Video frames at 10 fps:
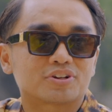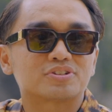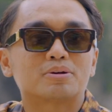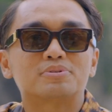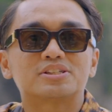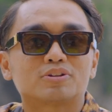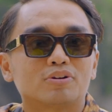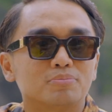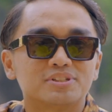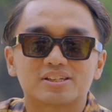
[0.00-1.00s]
terus habis itu
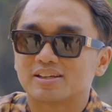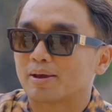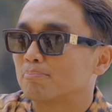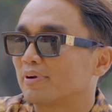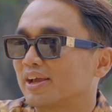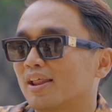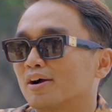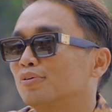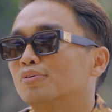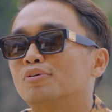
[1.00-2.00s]
lo bisa nyempling
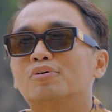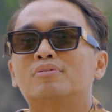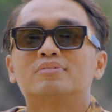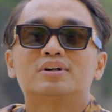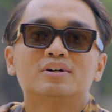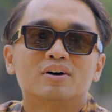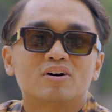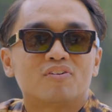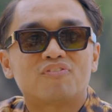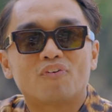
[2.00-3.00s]
lagu
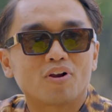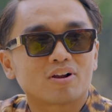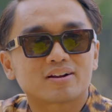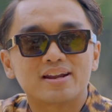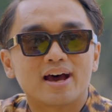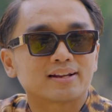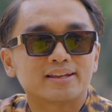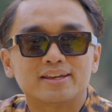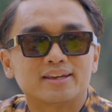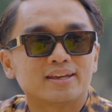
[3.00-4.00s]
folk
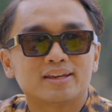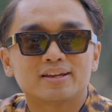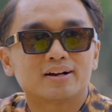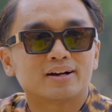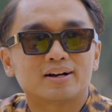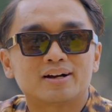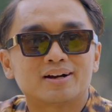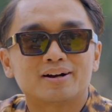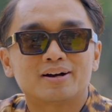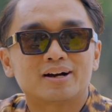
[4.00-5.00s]
dari
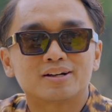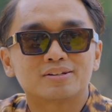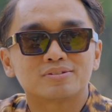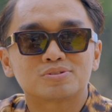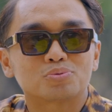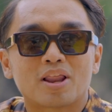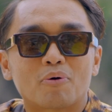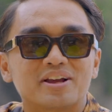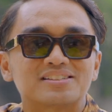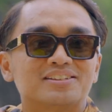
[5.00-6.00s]
uh,
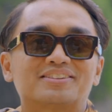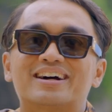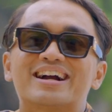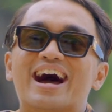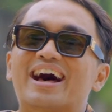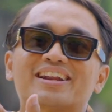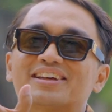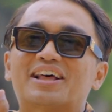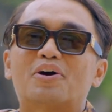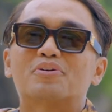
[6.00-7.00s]
Sulawesi
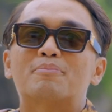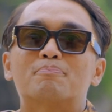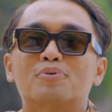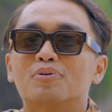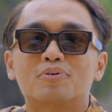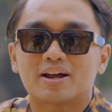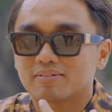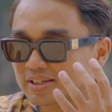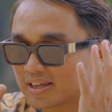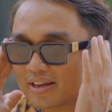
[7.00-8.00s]
Tenggara tahun
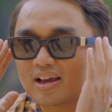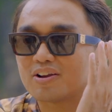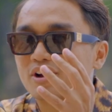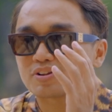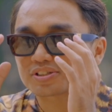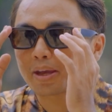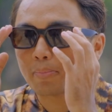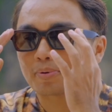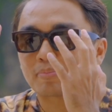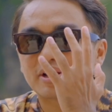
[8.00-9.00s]
60-an. Jadi lo harus
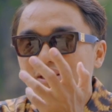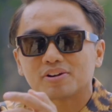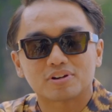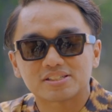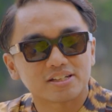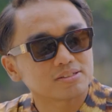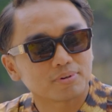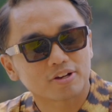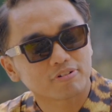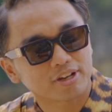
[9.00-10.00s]
kayak memperbanyak knowledge aja sih begitu.